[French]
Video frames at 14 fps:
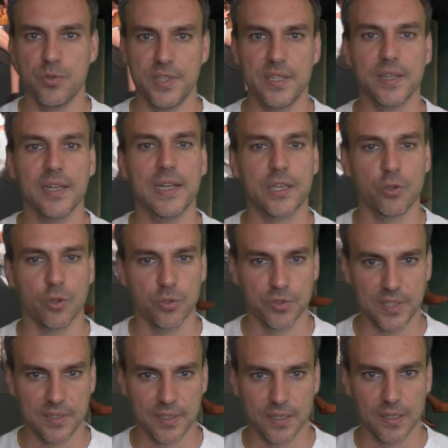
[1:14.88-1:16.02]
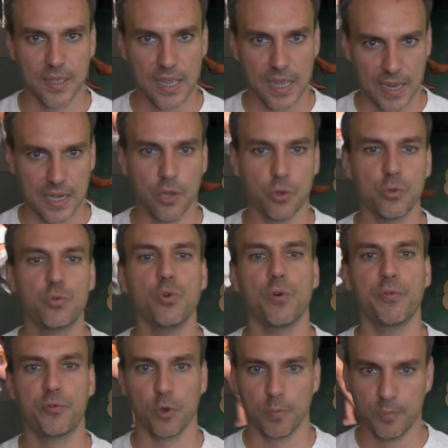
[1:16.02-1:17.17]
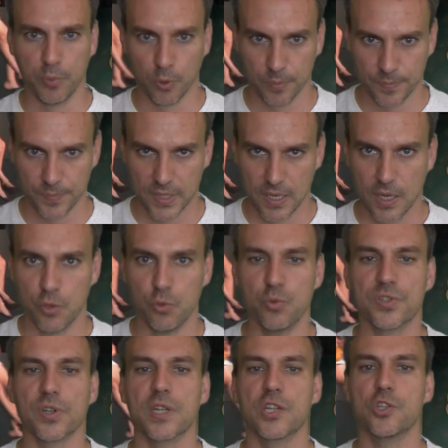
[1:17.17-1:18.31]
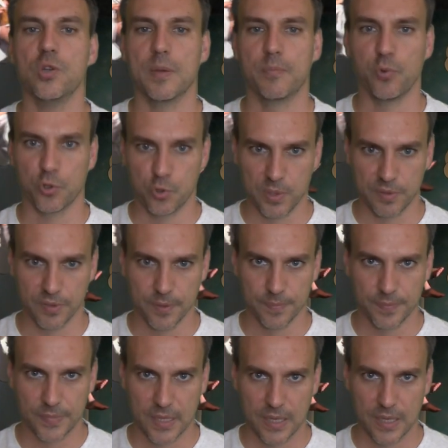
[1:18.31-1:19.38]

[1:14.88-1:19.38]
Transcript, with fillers: susciterait la curiosité. Les retours furent bons, nous engageant à poursuivre.